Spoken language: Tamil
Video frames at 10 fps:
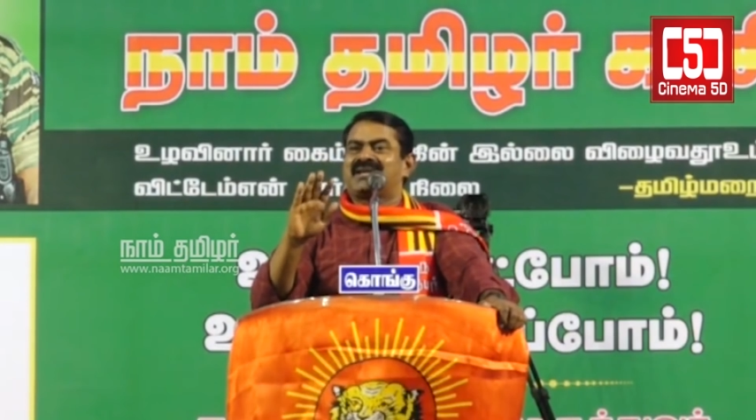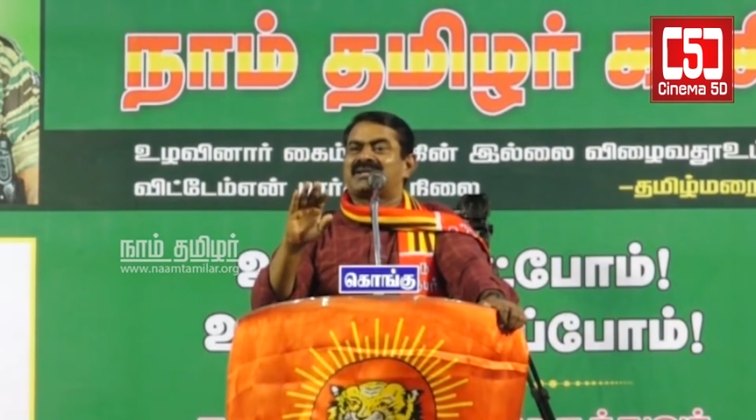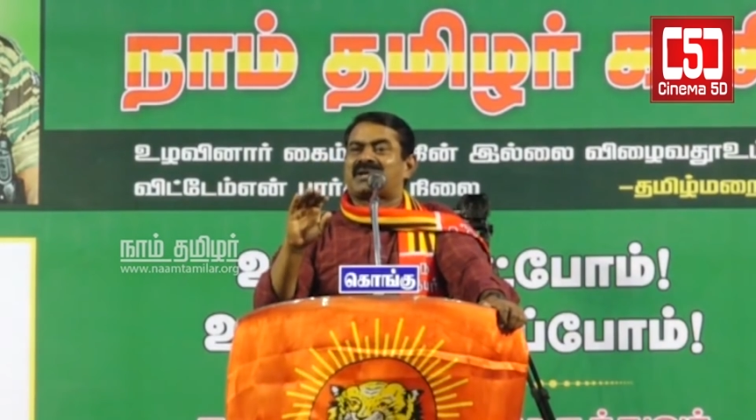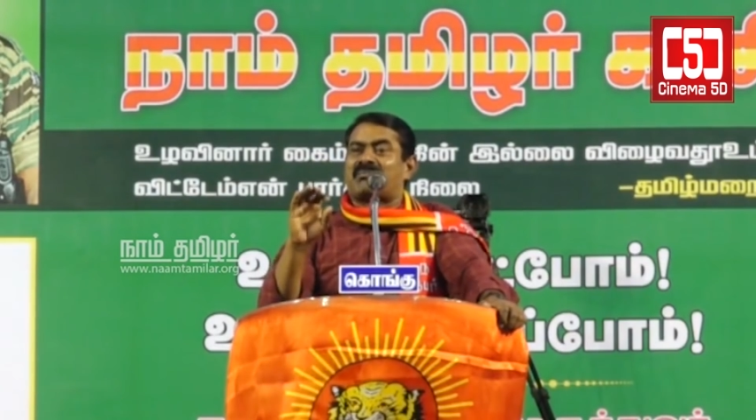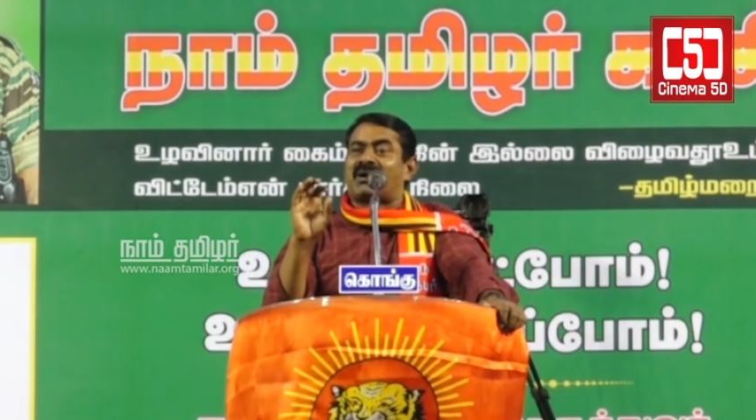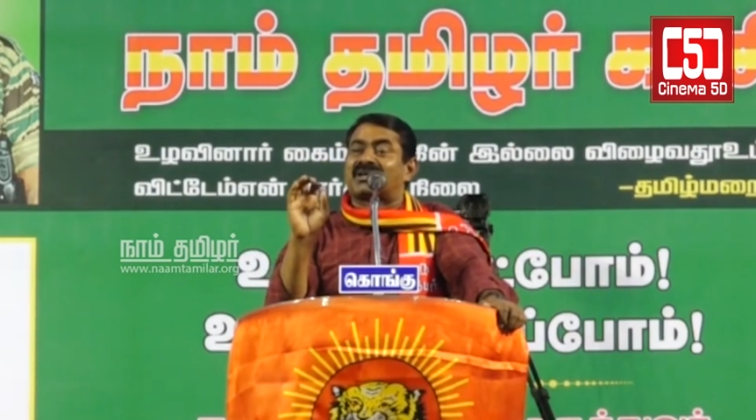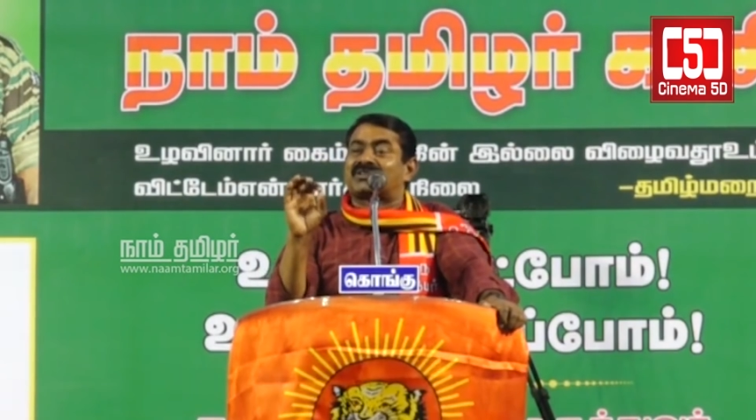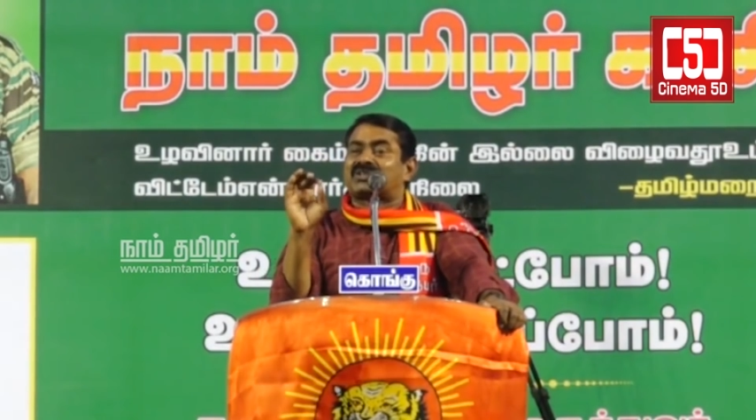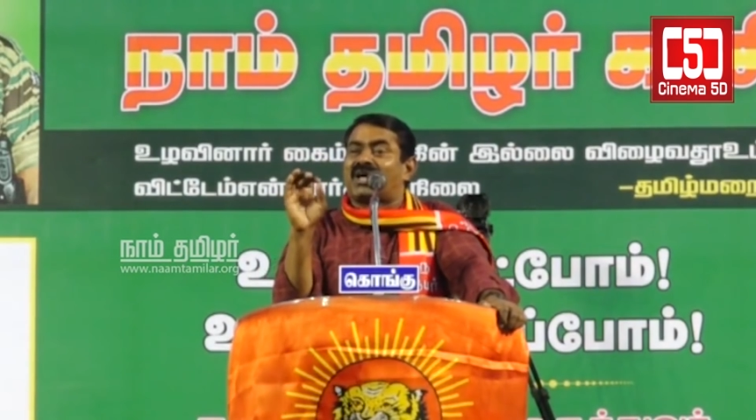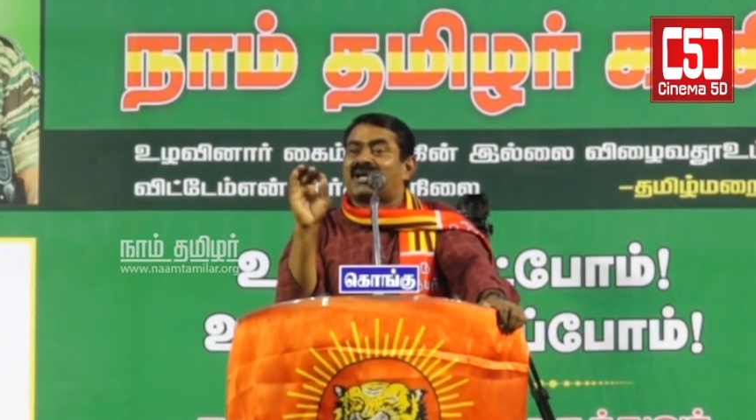என்கிற
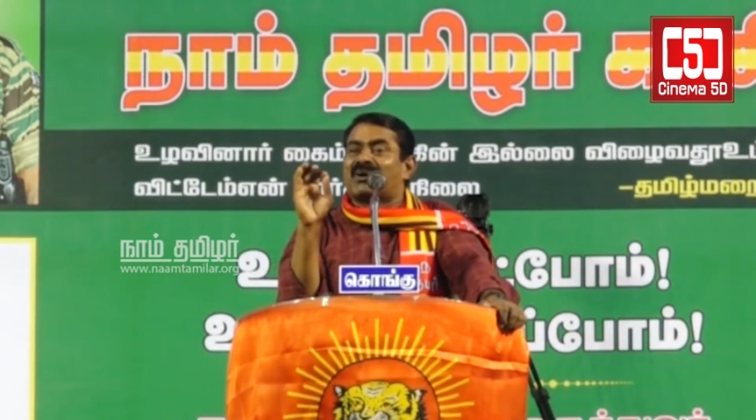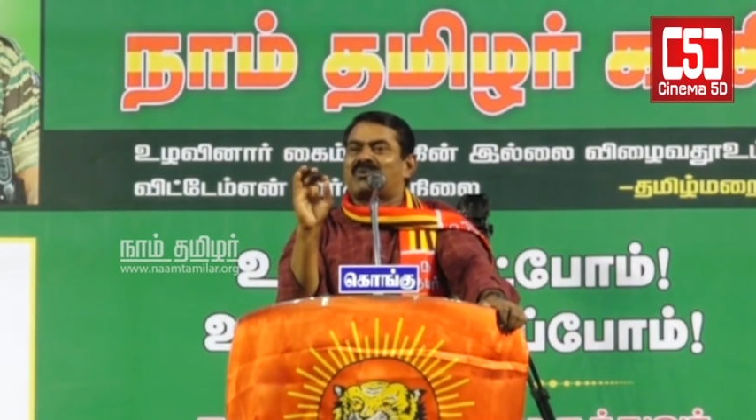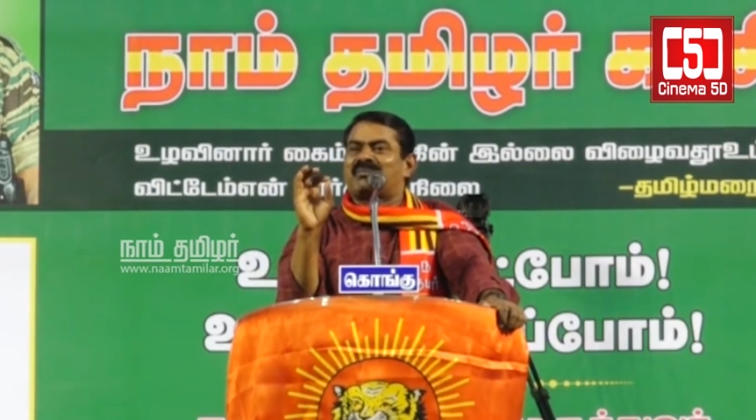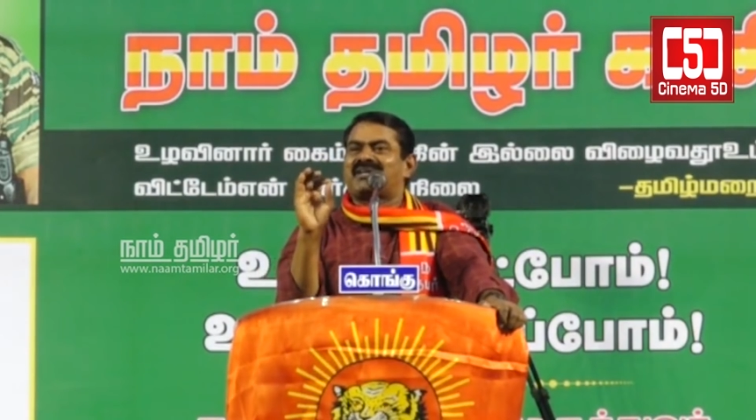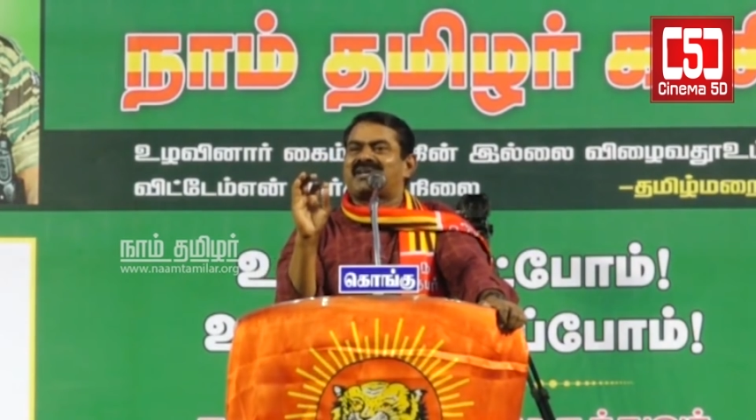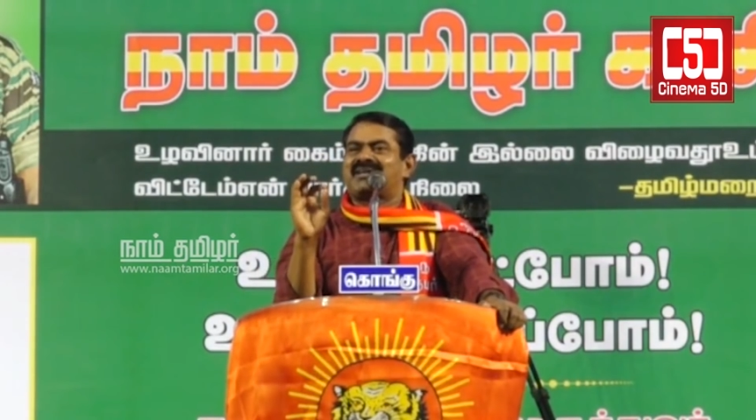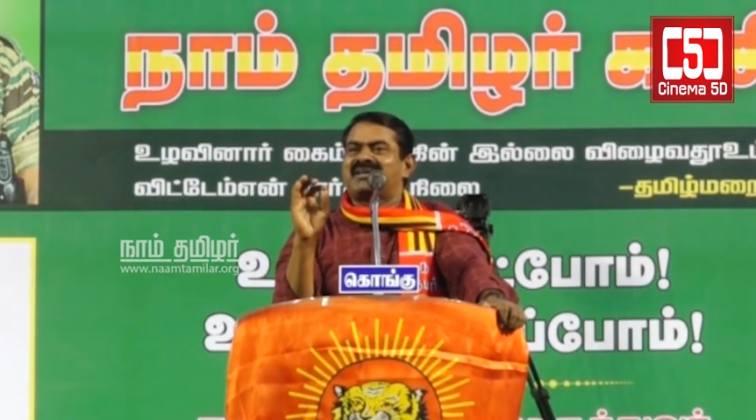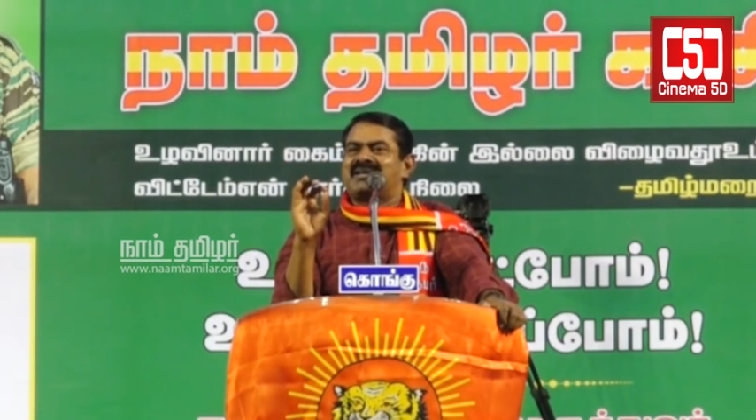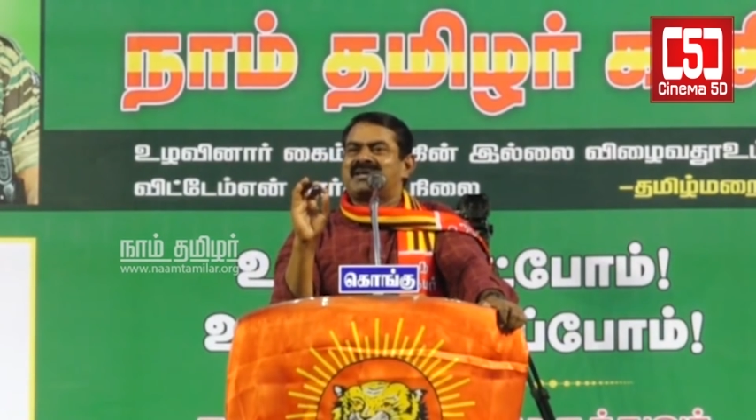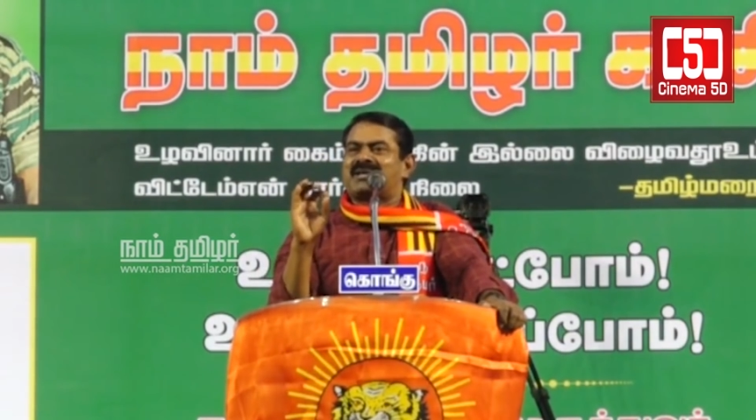மகத்தான உண்மையை
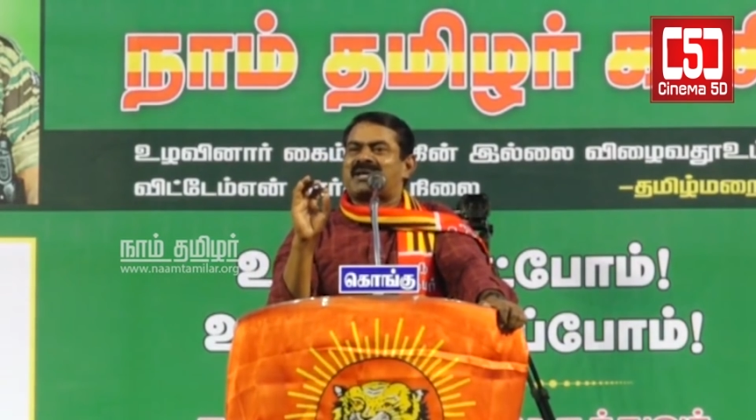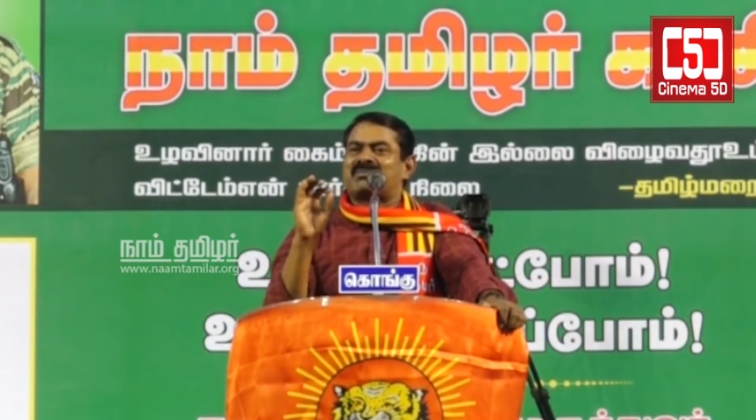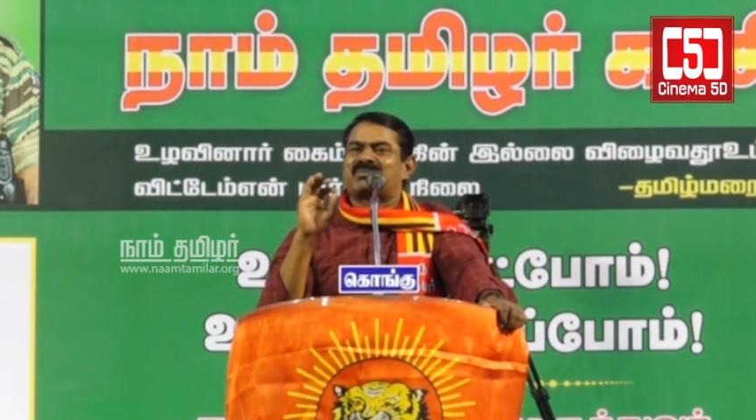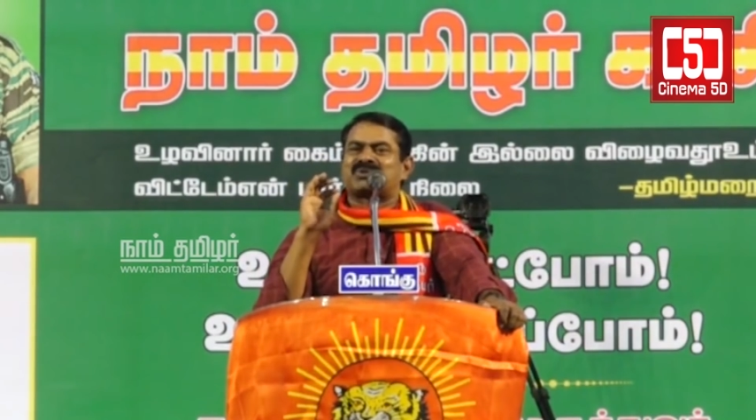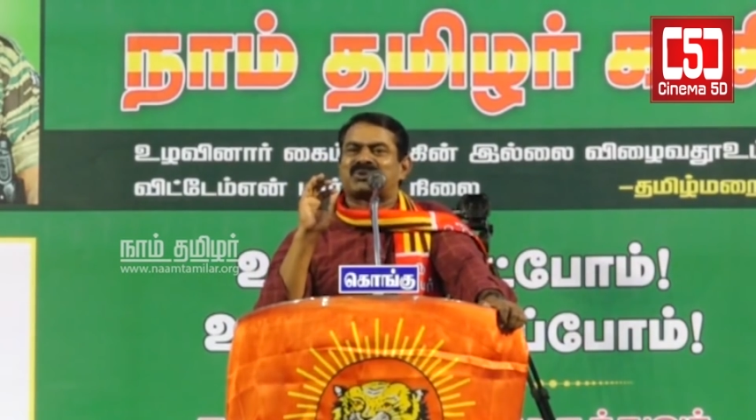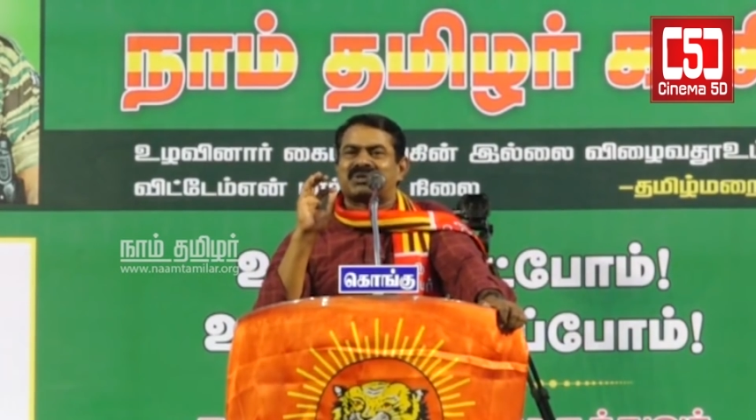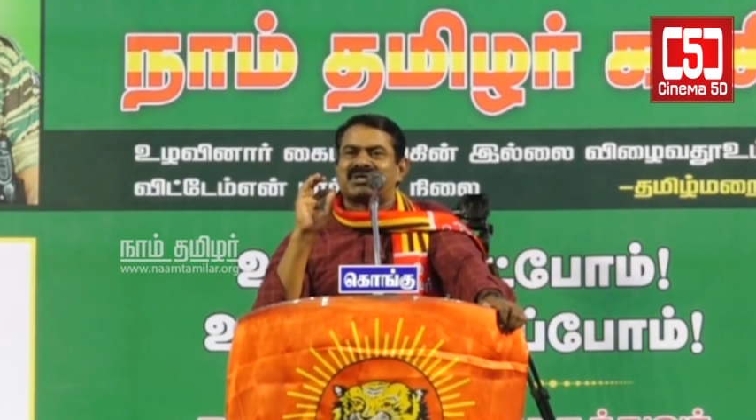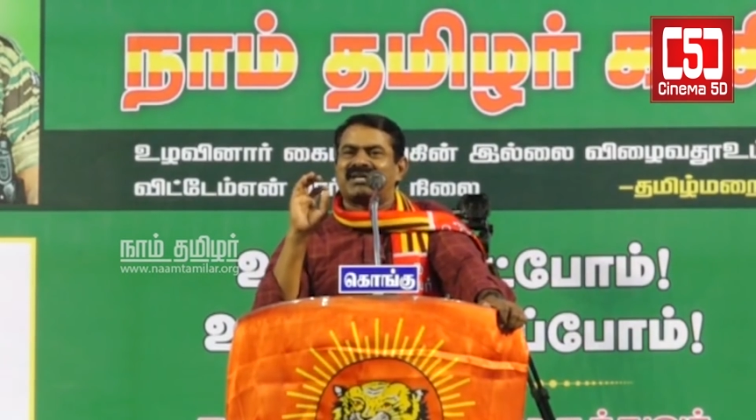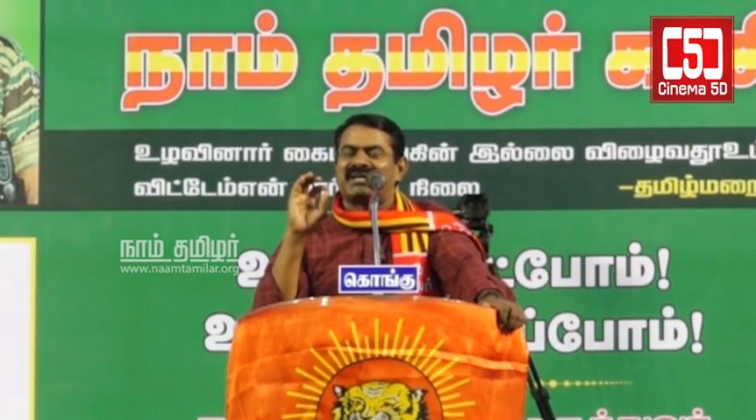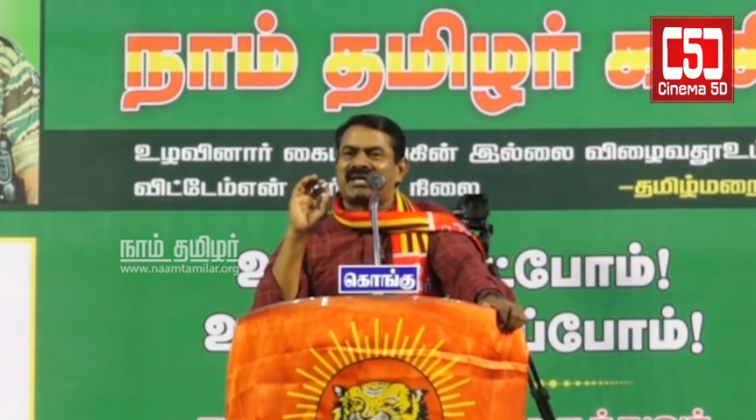என் அன்பு
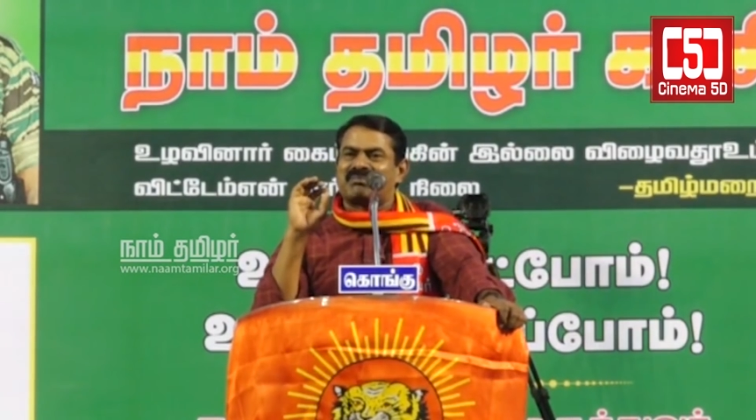சொந்தங்கள் என்